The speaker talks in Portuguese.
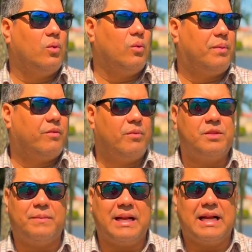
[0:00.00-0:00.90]
um perfume
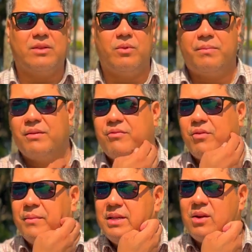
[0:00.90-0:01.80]
inspirado num
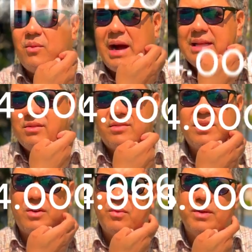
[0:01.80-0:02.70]
perfume de 4,
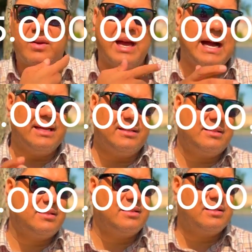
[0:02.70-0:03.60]
5 mil
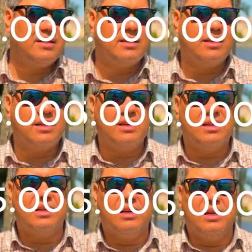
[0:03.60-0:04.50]
reais.
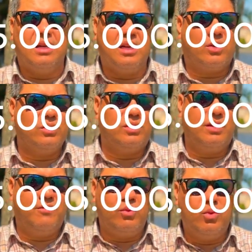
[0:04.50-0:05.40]

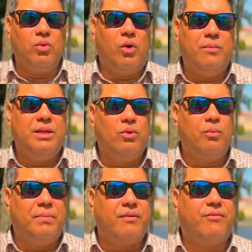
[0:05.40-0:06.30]
Inclusive, o nome
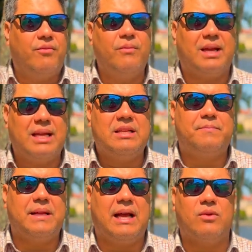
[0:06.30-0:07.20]
do perfume que ele é
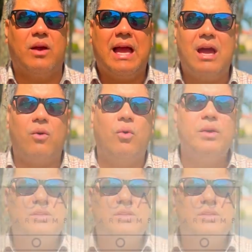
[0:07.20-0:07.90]
inspirado é O